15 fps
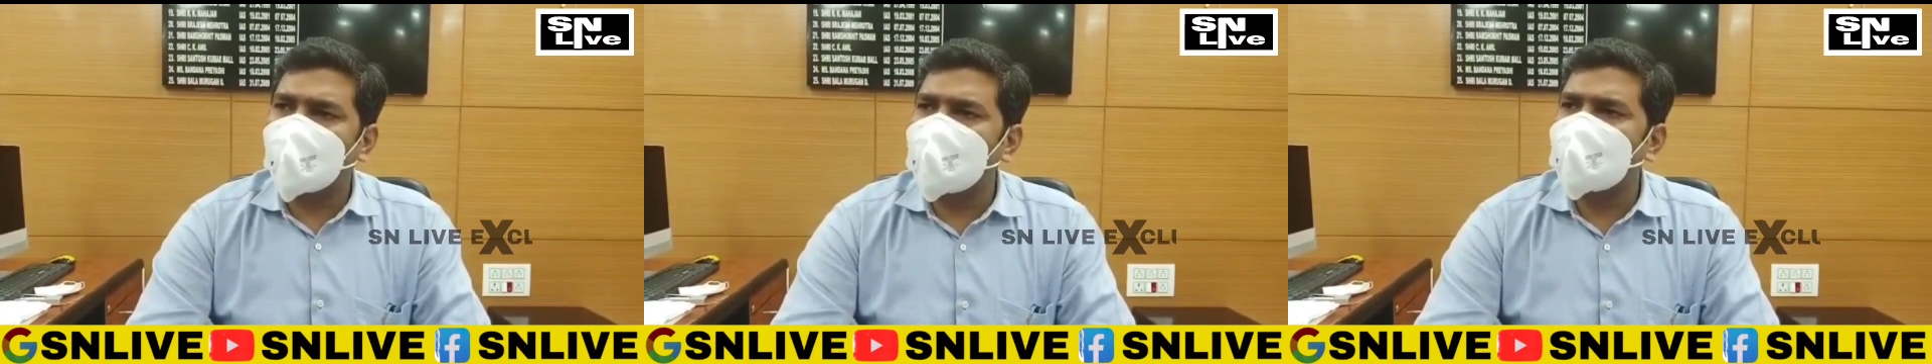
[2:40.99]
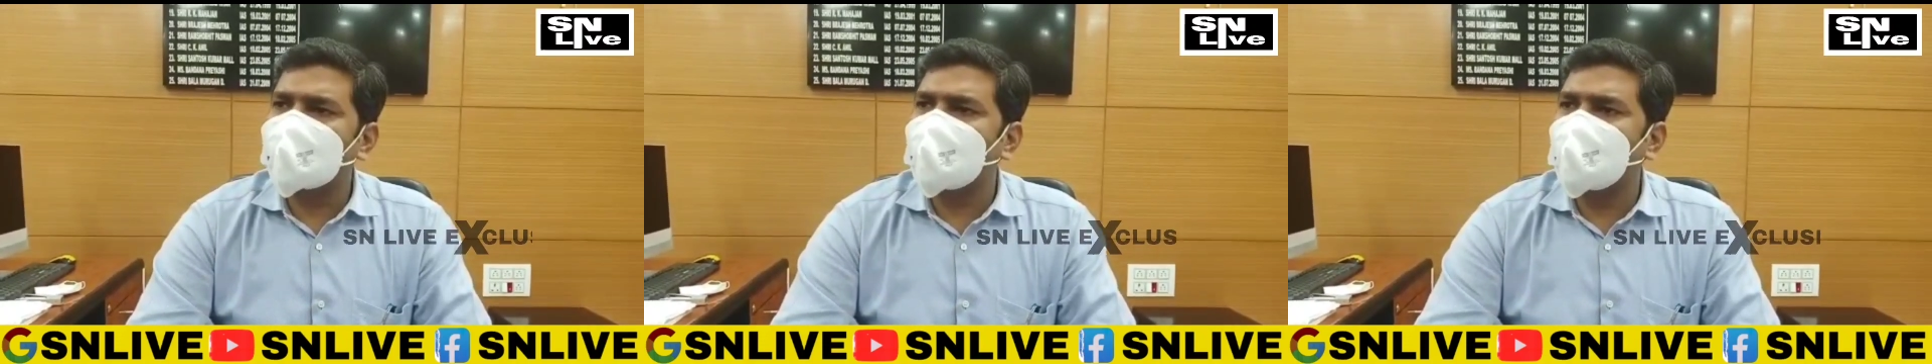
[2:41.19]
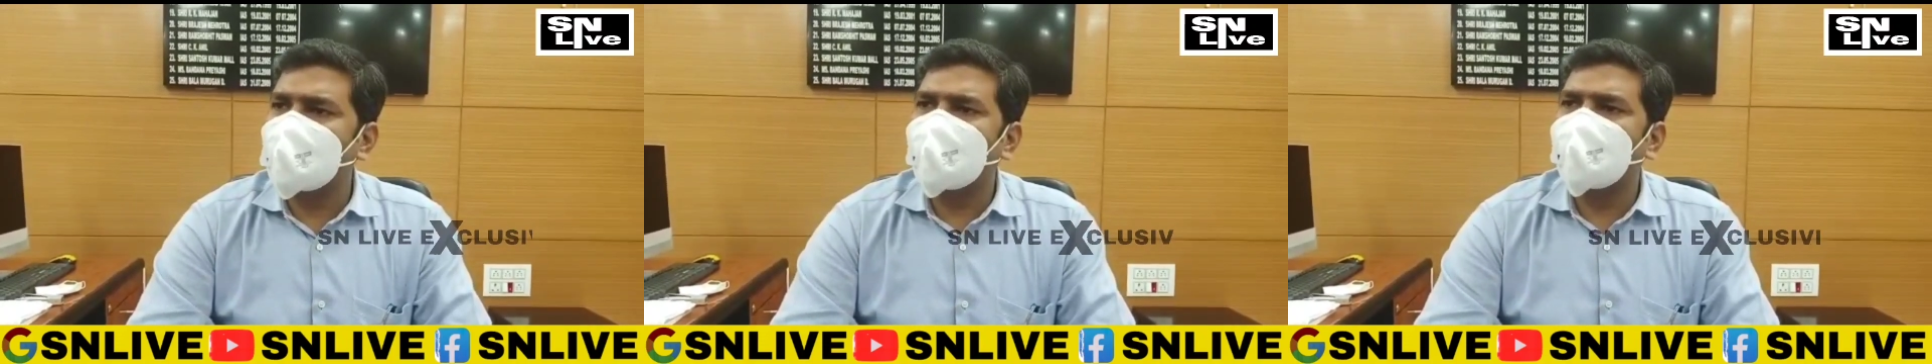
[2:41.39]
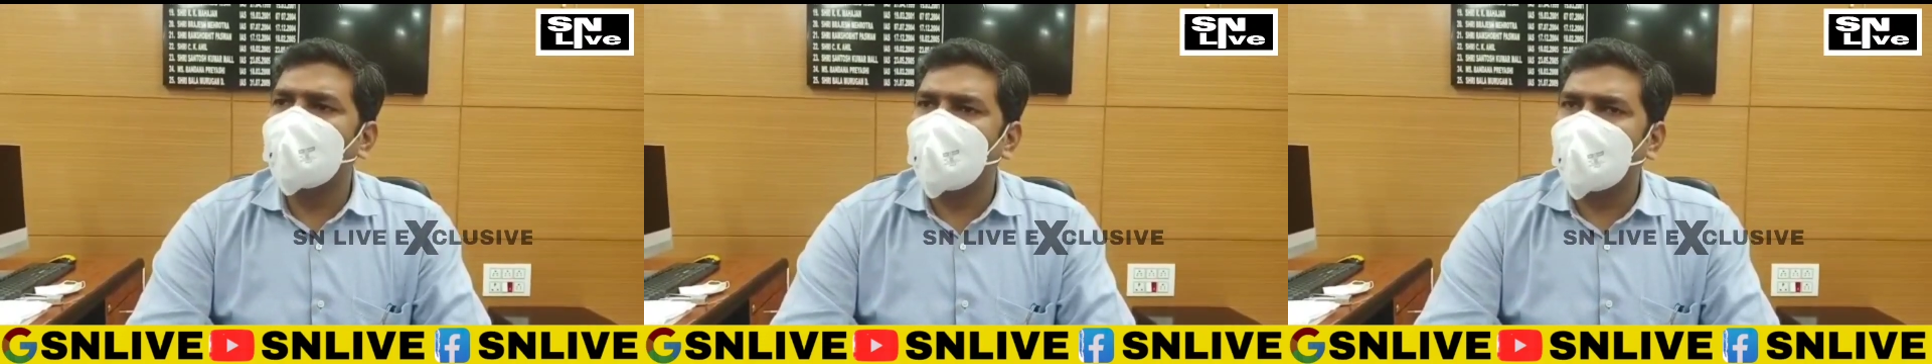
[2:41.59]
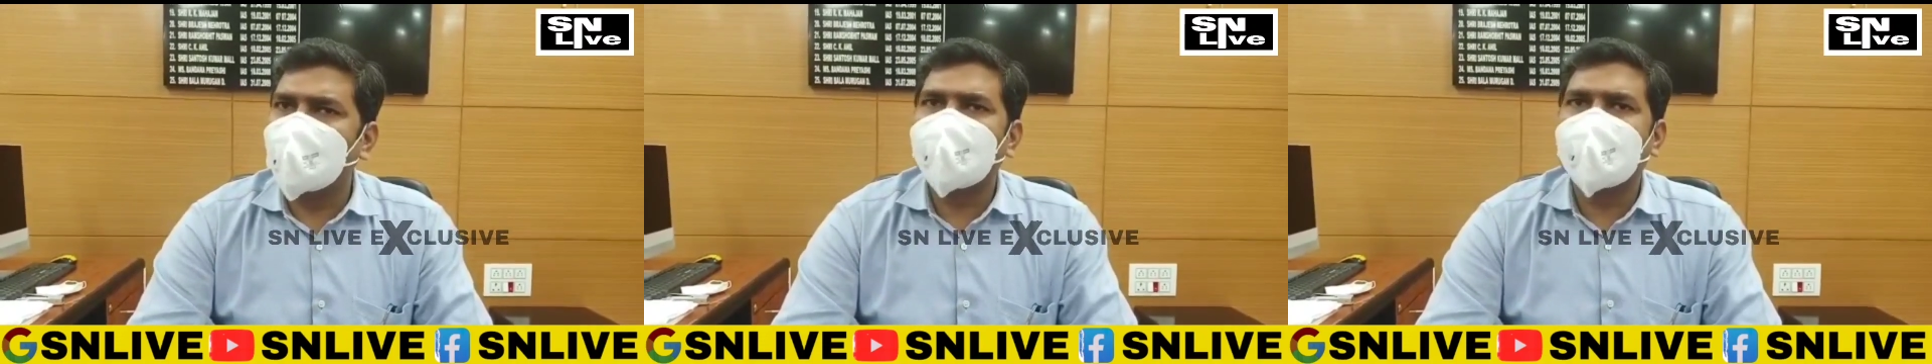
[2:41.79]
रूल्स
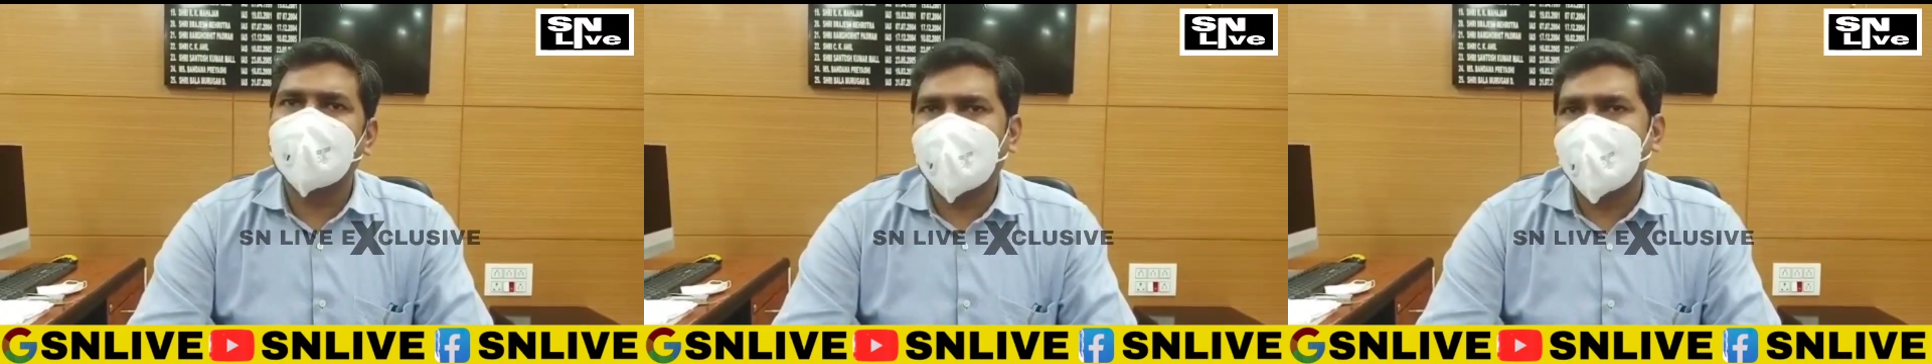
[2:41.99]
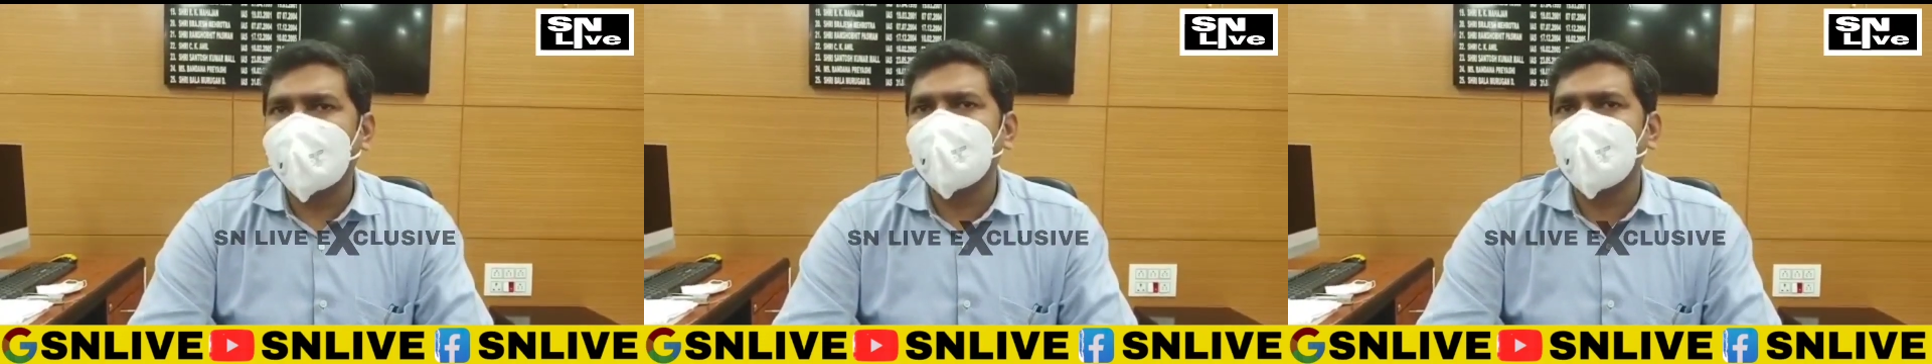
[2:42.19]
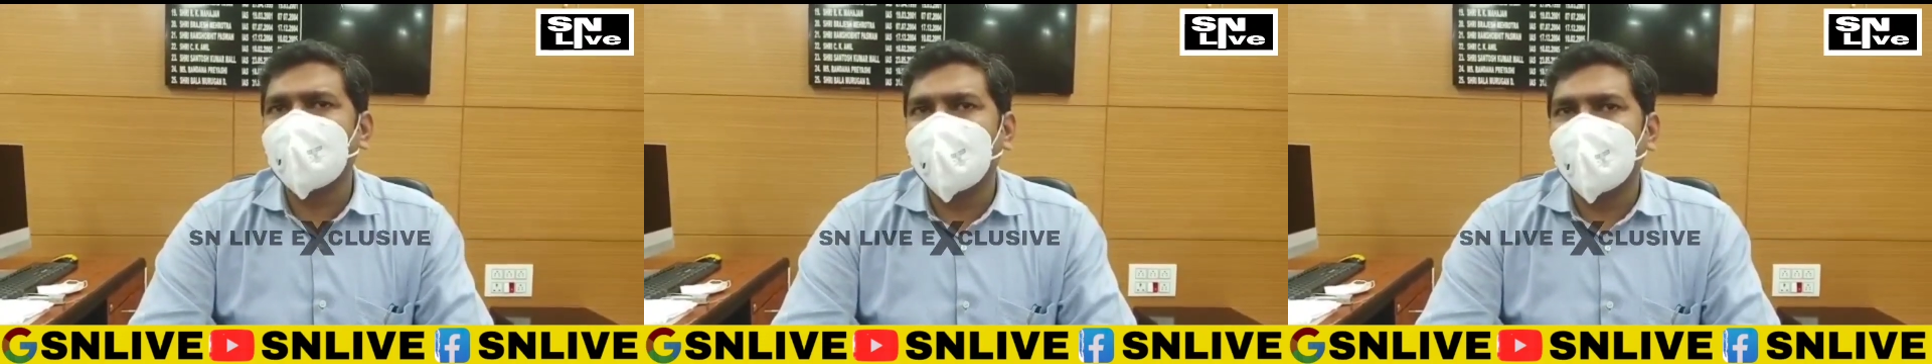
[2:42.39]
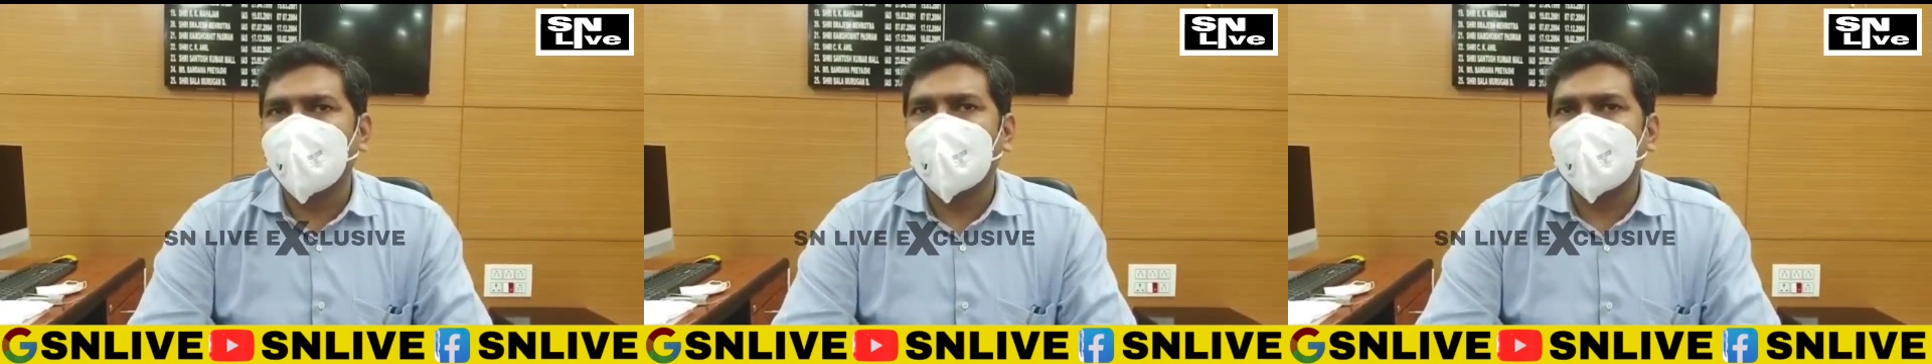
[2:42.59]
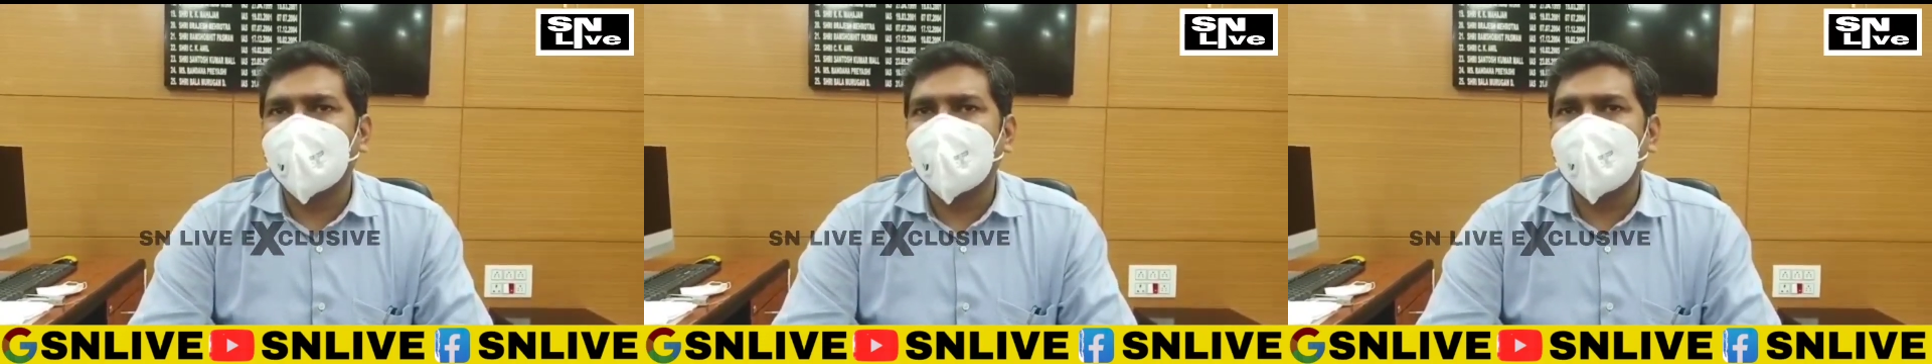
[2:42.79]
2005 जो है
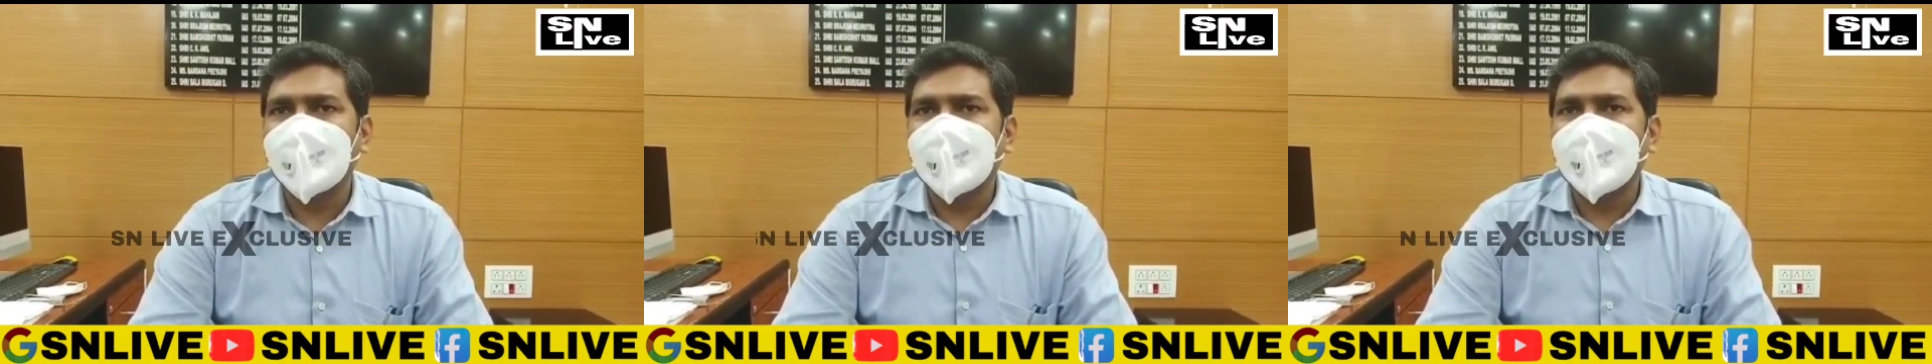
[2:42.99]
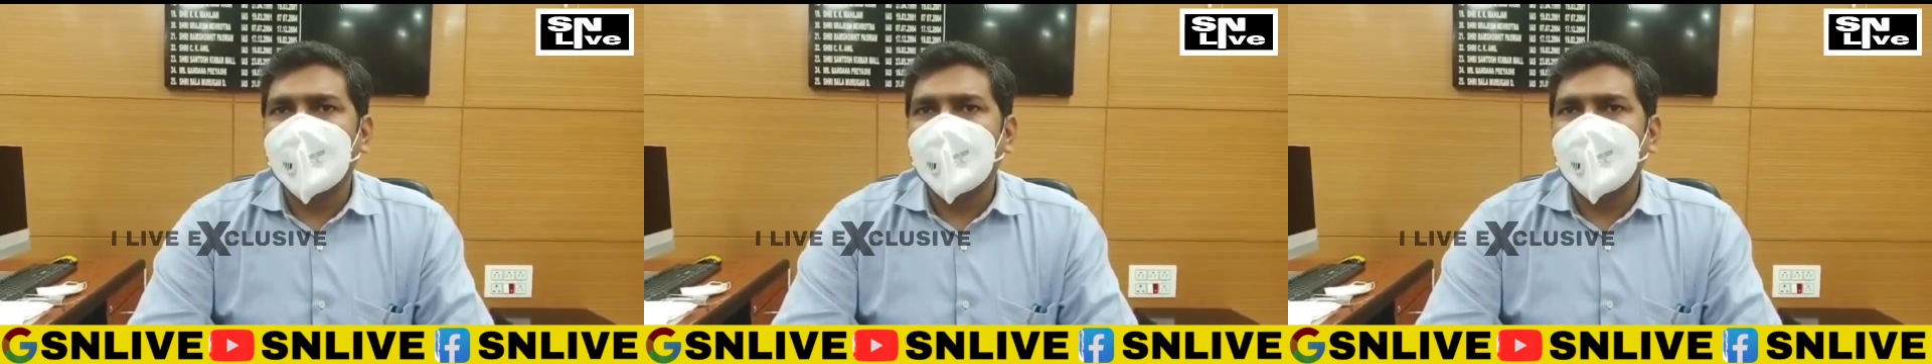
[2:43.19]
हमारा